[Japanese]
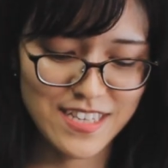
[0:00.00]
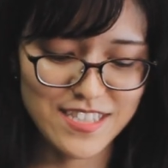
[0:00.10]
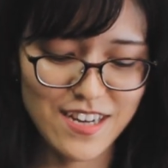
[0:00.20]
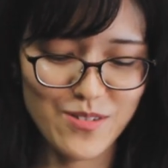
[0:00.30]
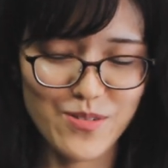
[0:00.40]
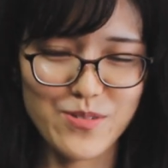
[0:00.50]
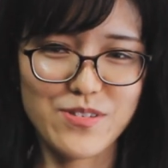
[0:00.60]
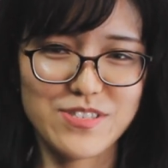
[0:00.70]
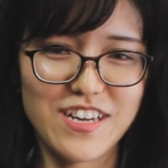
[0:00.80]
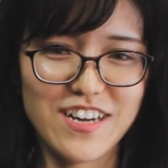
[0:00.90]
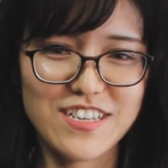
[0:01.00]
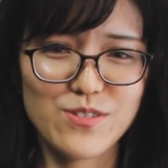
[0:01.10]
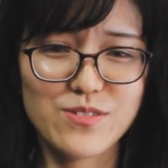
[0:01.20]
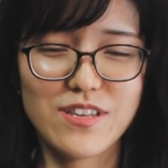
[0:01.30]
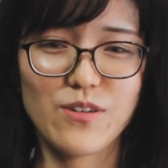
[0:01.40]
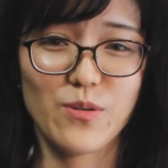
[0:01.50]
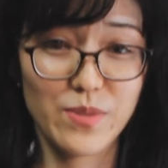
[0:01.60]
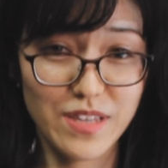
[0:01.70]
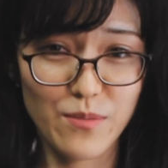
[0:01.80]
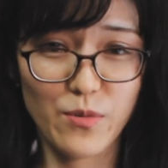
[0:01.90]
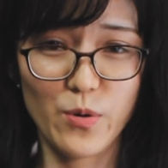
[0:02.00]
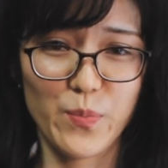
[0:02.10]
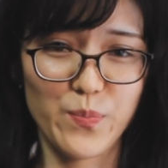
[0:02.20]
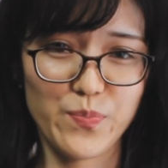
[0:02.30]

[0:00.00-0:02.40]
昨今の世界情勢を見ても、